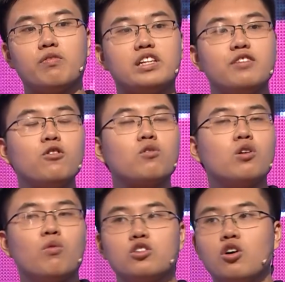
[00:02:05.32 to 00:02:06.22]
Với những phút cuối
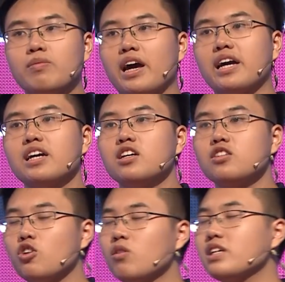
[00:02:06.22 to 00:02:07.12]
cùng của tôi hôm nay,
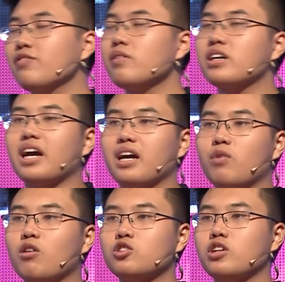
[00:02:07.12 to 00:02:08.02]
tôi cũng xin phép được kể một
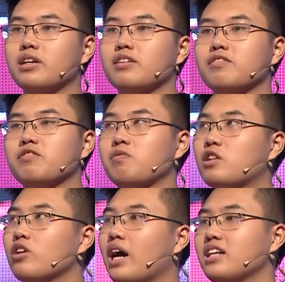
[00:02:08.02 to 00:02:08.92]
câu chuyện mà
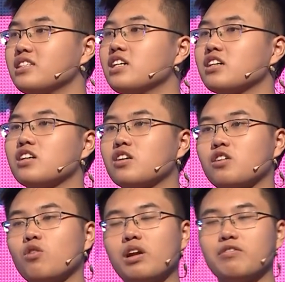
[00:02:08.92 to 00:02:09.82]
tôi khá ấn tượng,
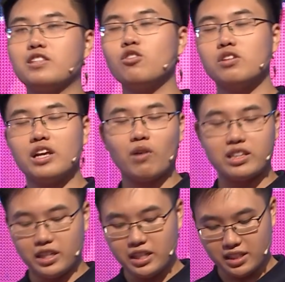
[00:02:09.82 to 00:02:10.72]
cũng là ví dụ liên quan
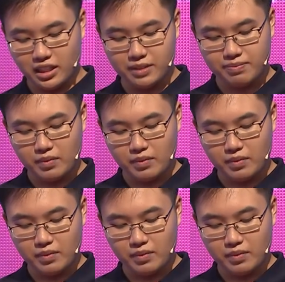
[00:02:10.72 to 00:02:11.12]
tới người rơi.